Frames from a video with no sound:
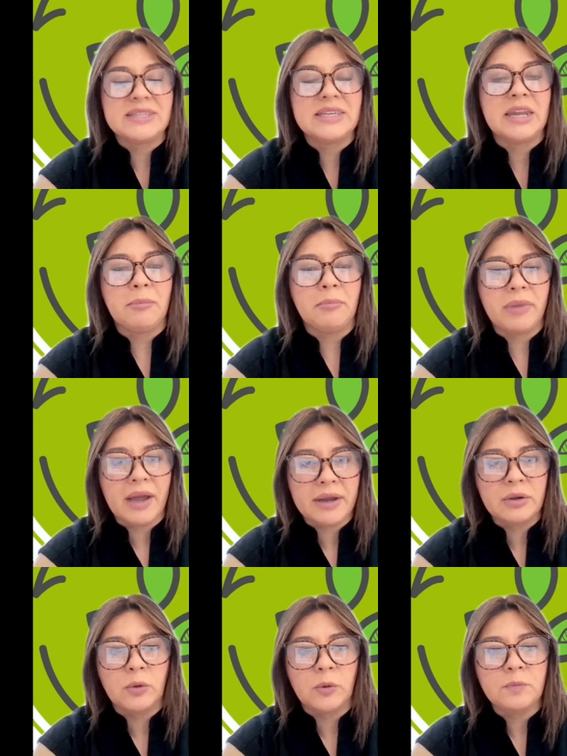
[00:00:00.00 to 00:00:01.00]
Sin
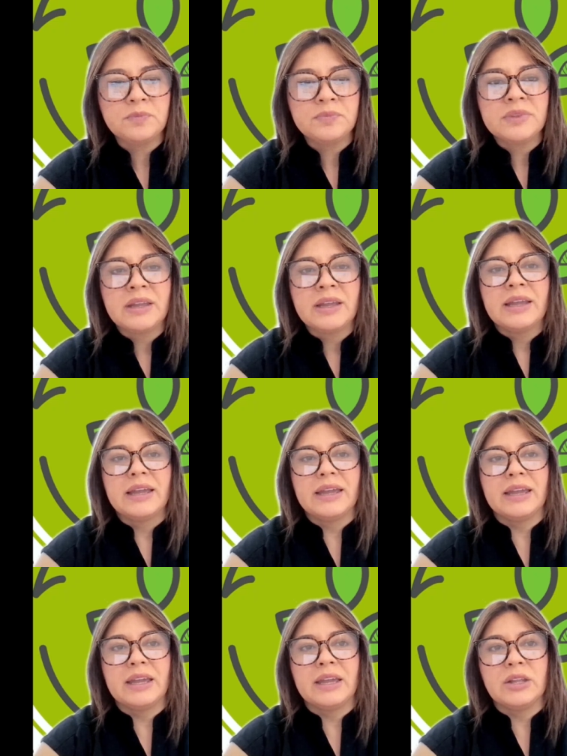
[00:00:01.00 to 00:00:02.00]
embargo,
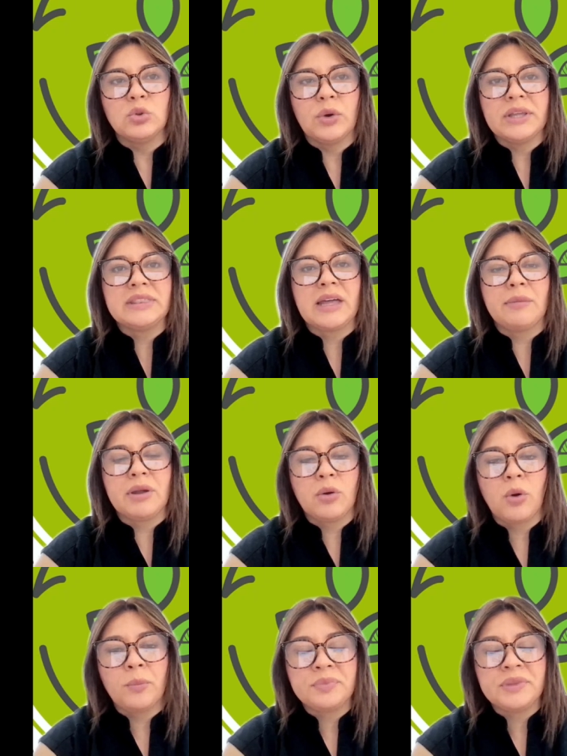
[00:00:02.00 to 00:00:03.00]
eh, no
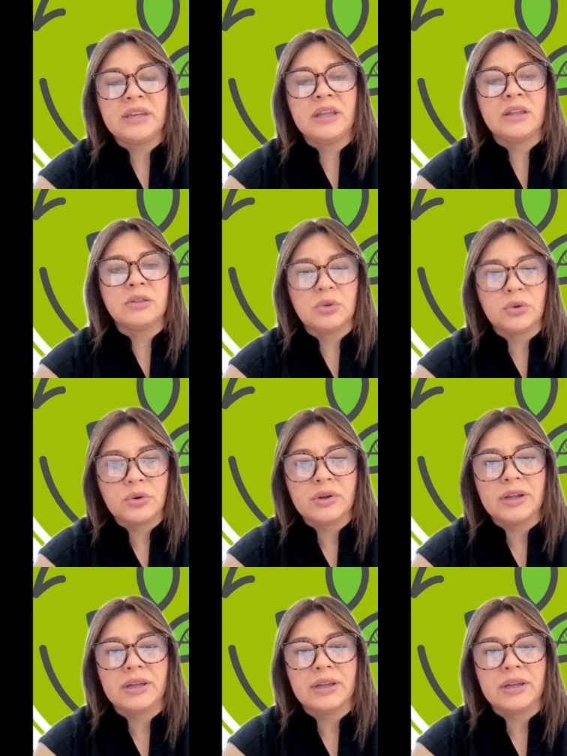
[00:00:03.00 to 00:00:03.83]
estábamos obteniendo,